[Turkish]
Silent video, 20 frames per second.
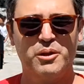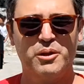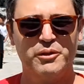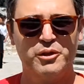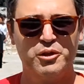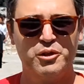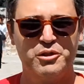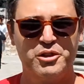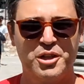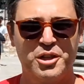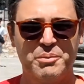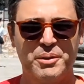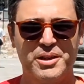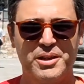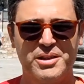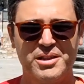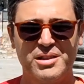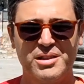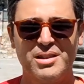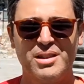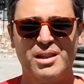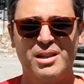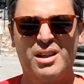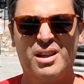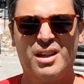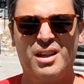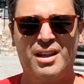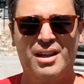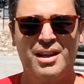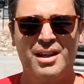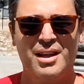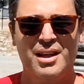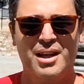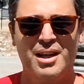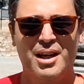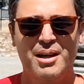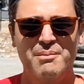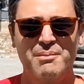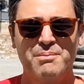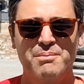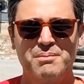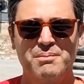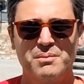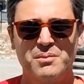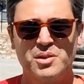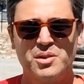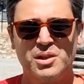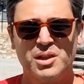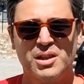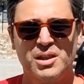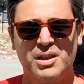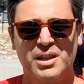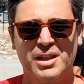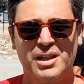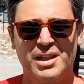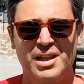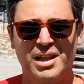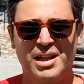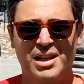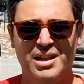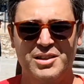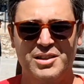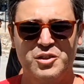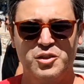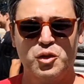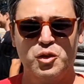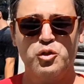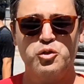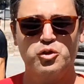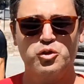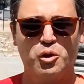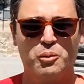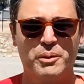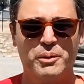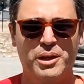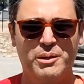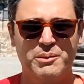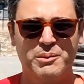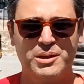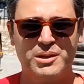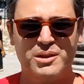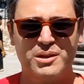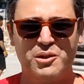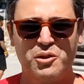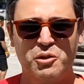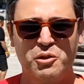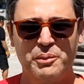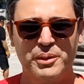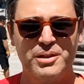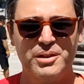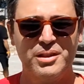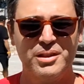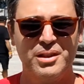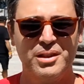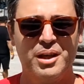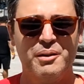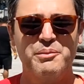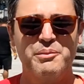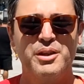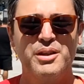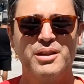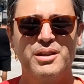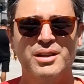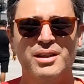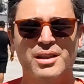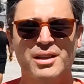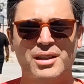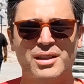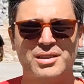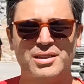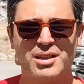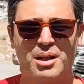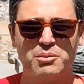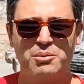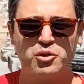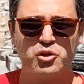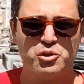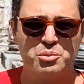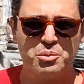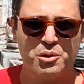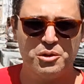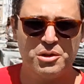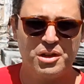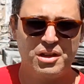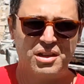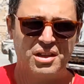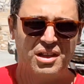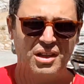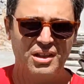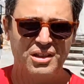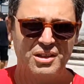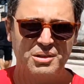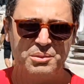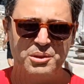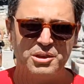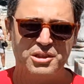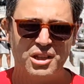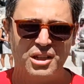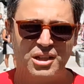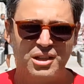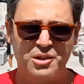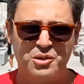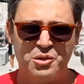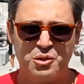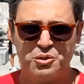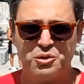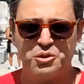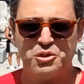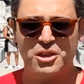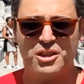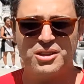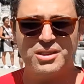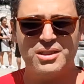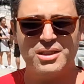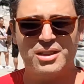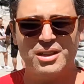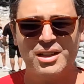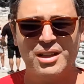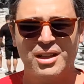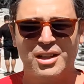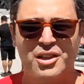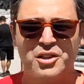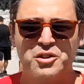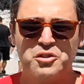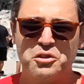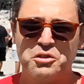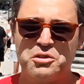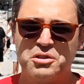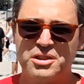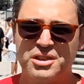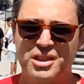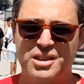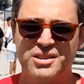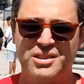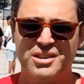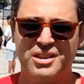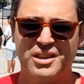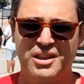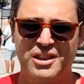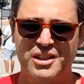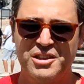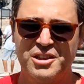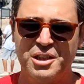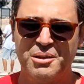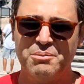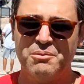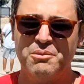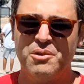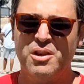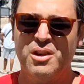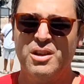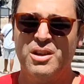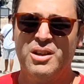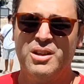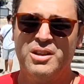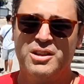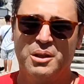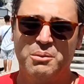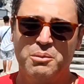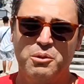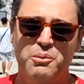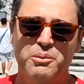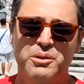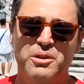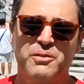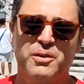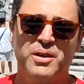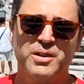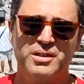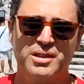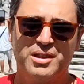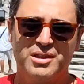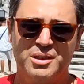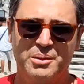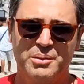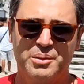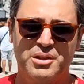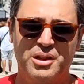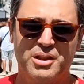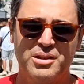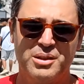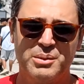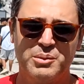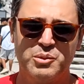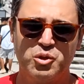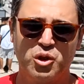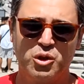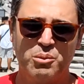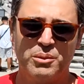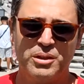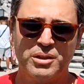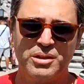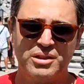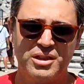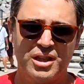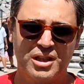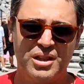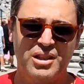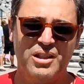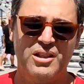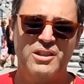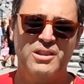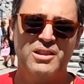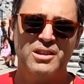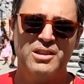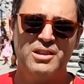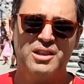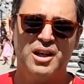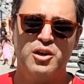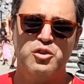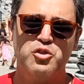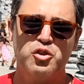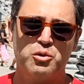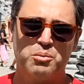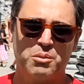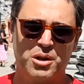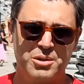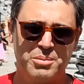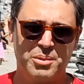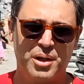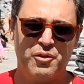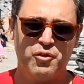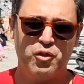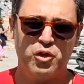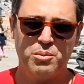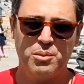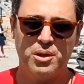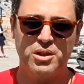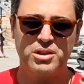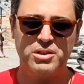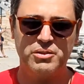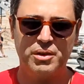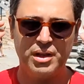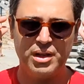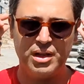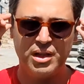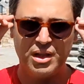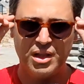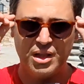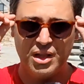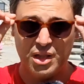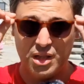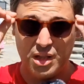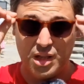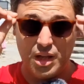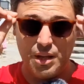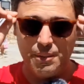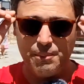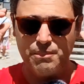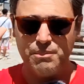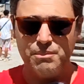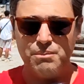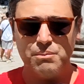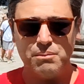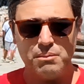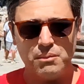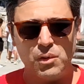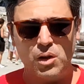olmuyor video çekmek için. Hem yeni gelen sol stoperimiz Ümit'i hem de Samsun Spor'dan kiraladığımız Celil'i konuşacağız. Çok kısa kısa değineceğim. Tabii Ümit'i fazla izleme şansımız olmadı. Celil'in daha çok maç performansı var. Hem